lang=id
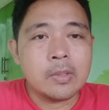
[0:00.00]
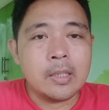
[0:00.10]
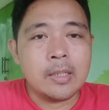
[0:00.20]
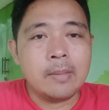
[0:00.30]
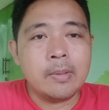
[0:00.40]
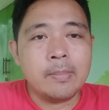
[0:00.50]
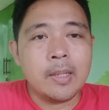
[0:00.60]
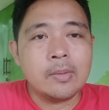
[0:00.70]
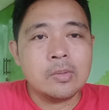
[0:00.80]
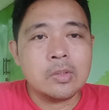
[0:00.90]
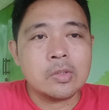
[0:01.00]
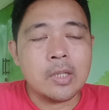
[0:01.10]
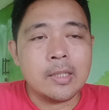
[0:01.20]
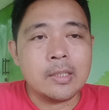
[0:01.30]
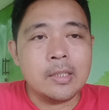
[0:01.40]
Karena memang untuk
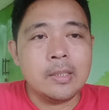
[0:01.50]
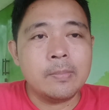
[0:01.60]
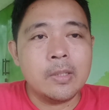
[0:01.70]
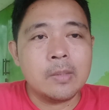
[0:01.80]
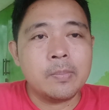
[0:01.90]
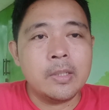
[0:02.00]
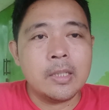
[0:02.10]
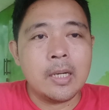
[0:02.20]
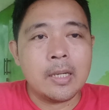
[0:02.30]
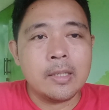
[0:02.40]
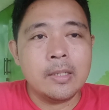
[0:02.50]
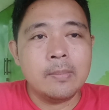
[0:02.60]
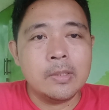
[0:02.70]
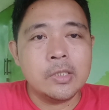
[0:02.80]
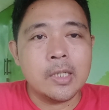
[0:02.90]
saat ini benar-benar lagi
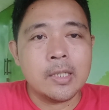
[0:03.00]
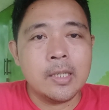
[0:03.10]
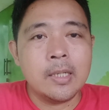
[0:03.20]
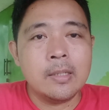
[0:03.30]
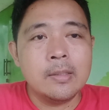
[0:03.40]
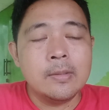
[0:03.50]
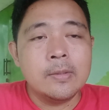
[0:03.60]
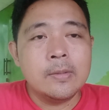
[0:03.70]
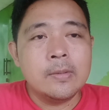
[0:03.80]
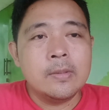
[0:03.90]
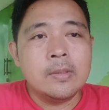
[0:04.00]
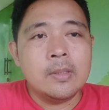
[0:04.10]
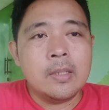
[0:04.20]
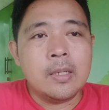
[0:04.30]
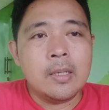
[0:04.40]
menjaga
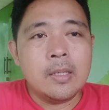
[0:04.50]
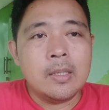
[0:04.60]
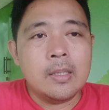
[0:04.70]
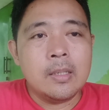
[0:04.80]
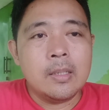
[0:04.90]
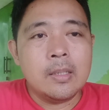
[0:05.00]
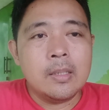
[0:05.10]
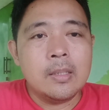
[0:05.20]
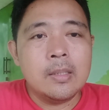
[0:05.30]
eh,